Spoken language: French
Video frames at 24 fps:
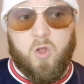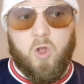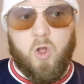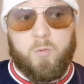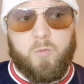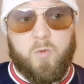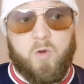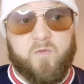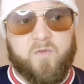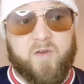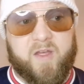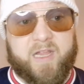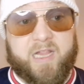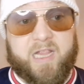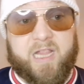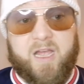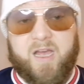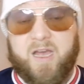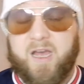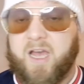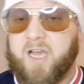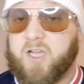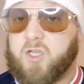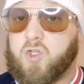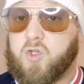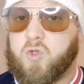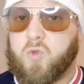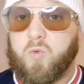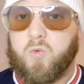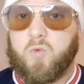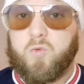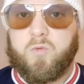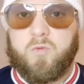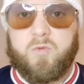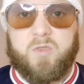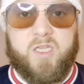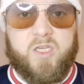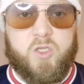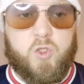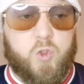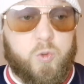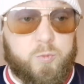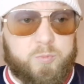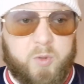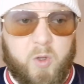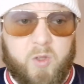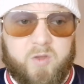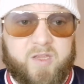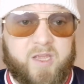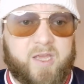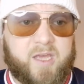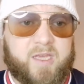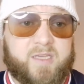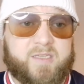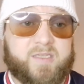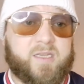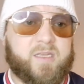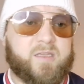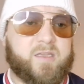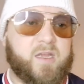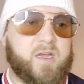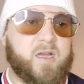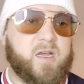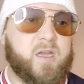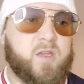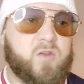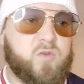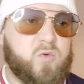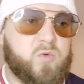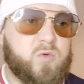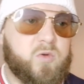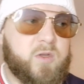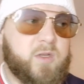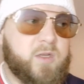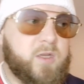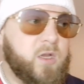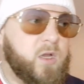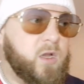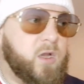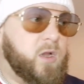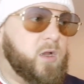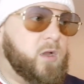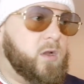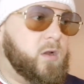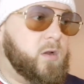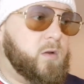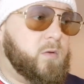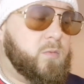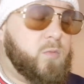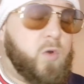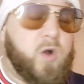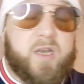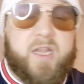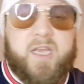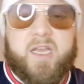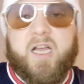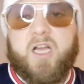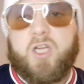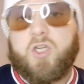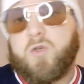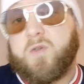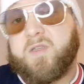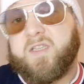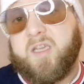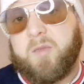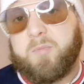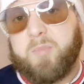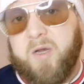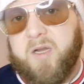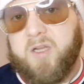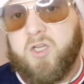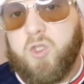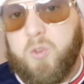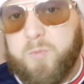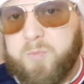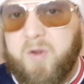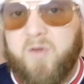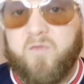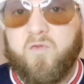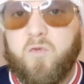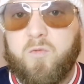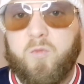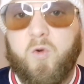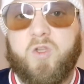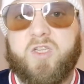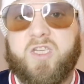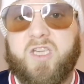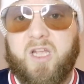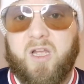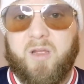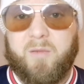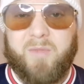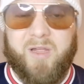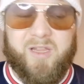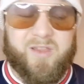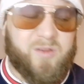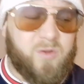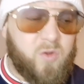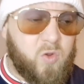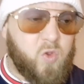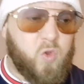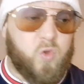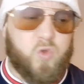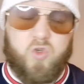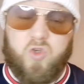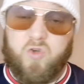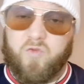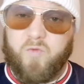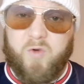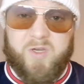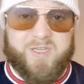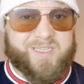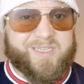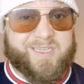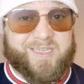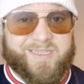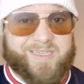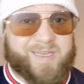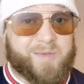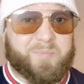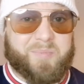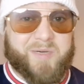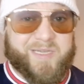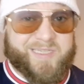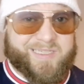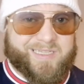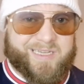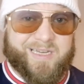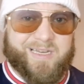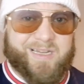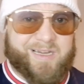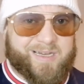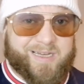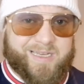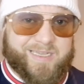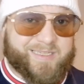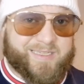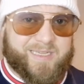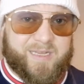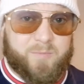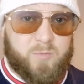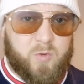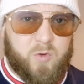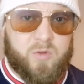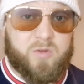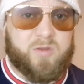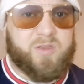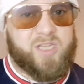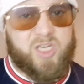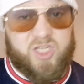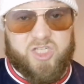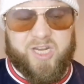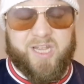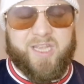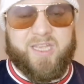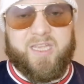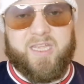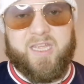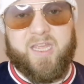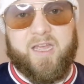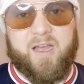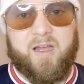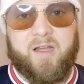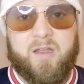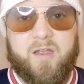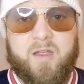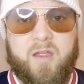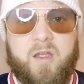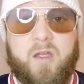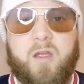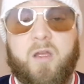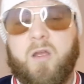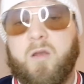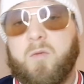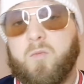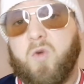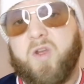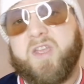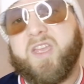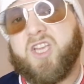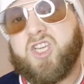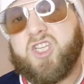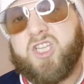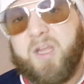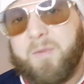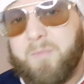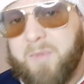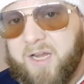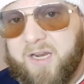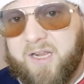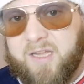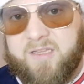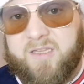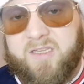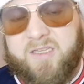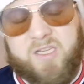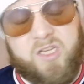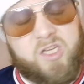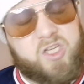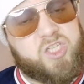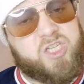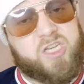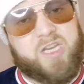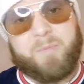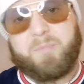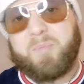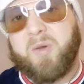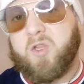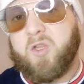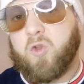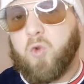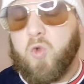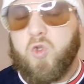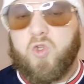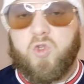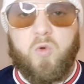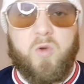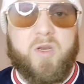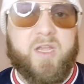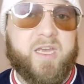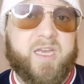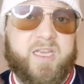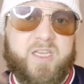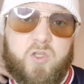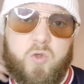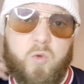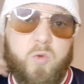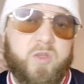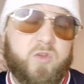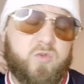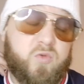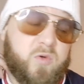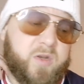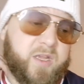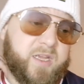Comment va être la réaction des supporters, etc. et tout Moi, les gars, je sais pas, je vais pas vous mentir. Maintenant, quand tu vois ce qui s'est passé là récemment, déjà hier, moi, hier, j'étais malade. j'étais pas trop sur les réseaux et